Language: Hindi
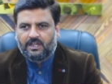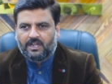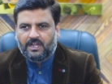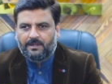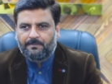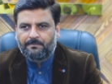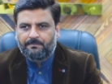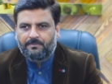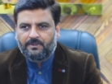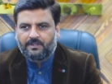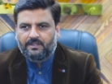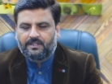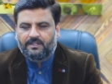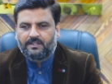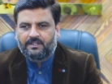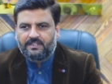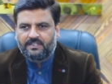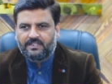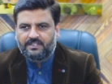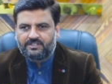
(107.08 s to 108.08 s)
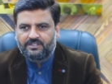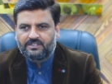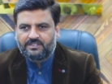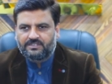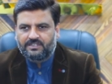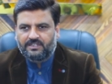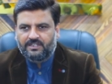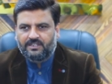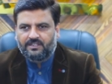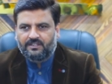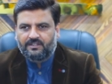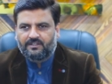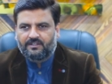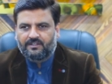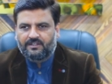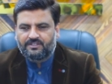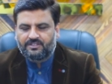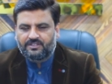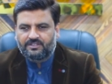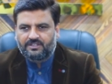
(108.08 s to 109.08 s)
हम डी से
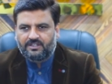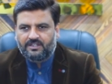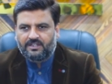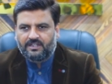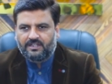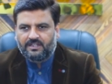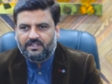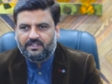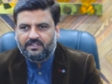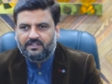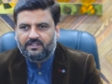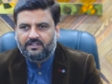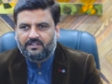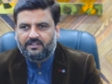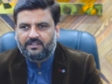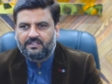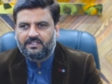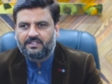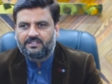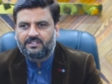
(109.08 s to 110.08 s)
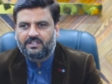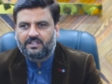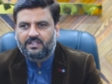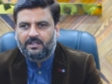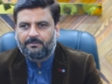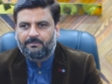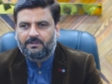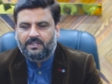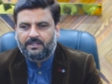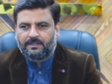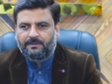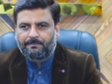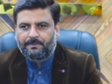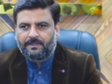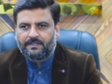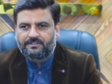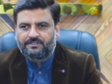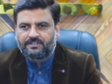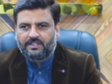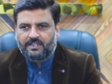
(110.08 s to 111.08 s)
रजिस्टर्ड हैं डी का हमारे
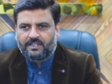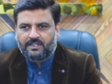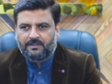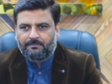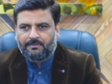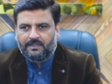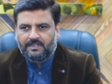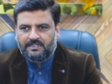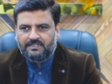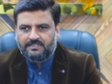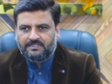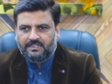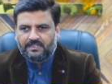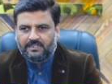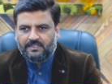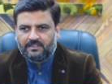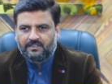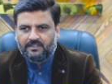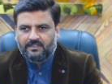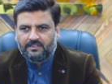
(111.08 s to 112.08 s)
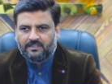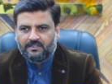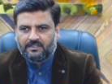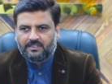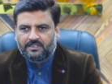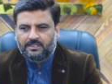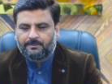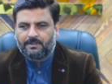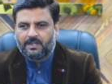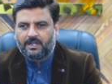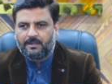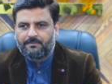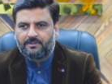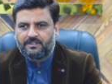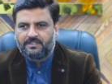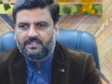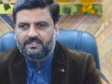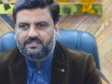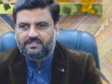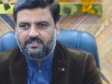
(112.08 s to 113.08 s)
पे चेक एंड बैलेंस है तमाम
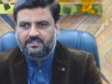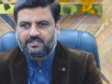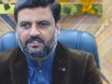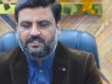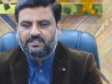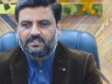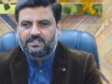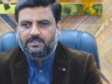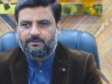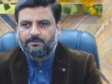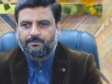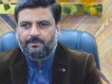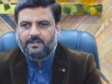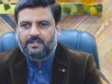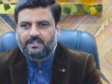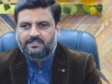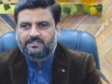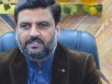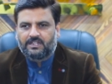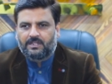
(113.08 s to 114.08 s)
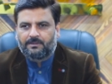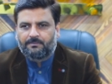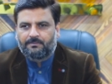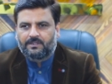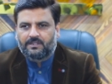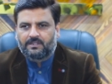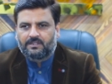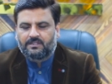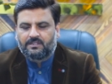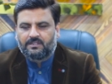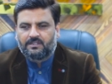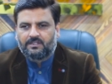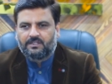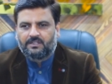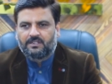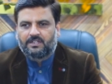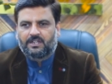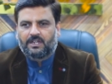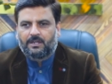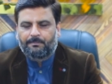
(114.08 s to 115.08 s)
डी का जितने भी पाकिस्तान में हैं
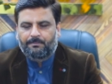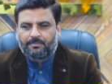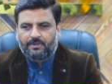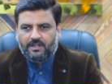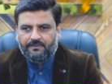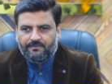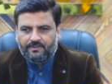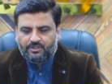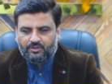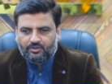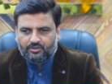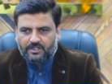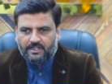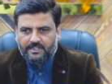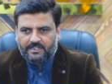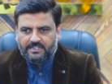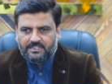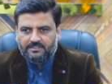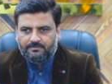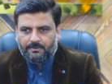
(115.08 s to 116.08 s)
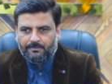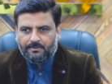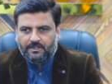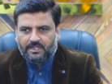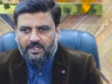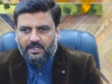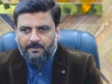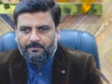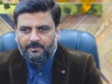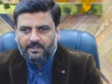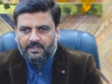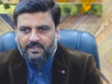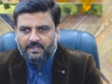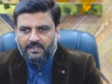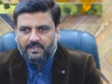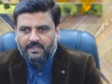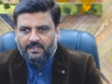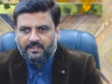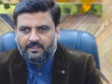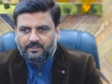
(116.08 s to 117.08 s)
हम प्राइवेट सोसाइटीज़ में भी काम
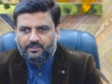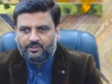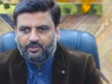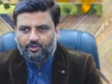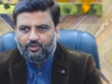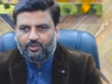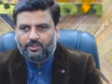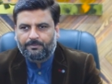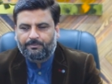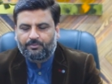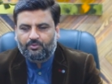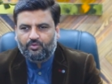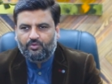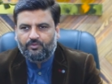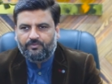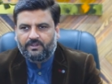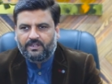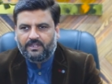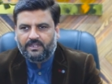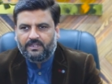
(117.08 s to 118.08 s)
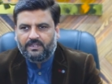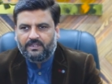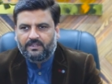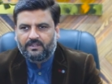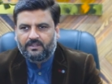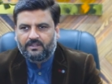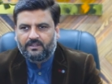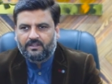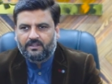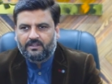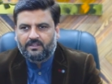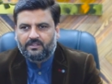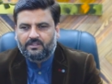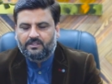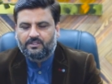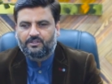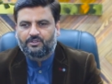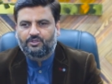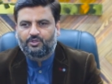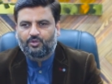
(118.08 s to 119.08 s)
करते हैं जो कि अप्रूव्ड
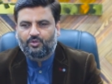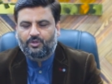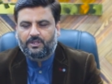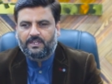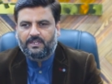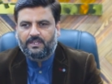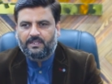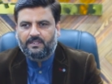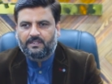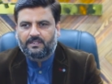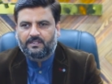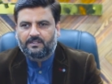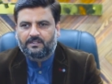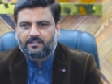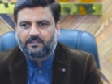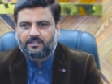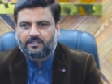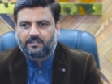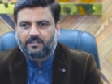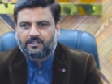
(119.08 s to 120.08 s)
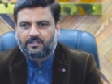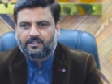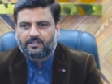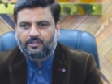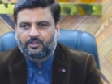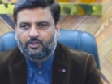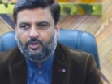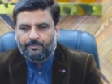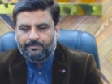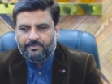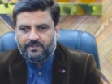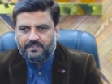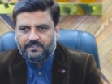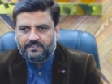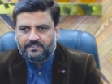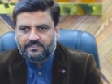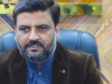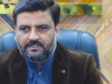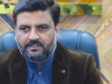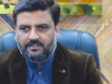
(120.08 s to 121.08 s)
हैं जो कि गवर्नमेंट
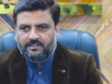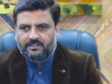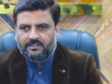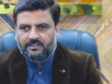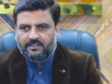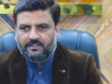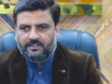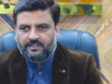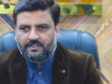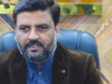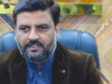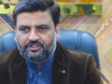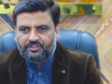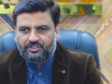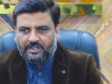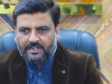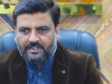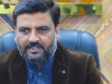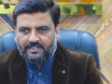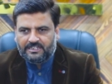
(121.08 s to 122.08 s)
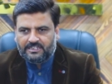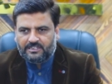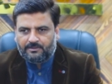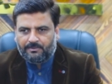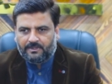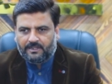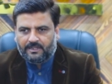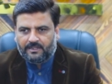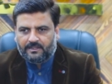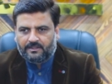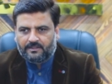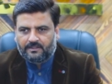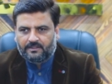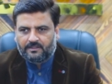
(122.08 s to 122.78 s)
की चेक लिस्ट पर हैं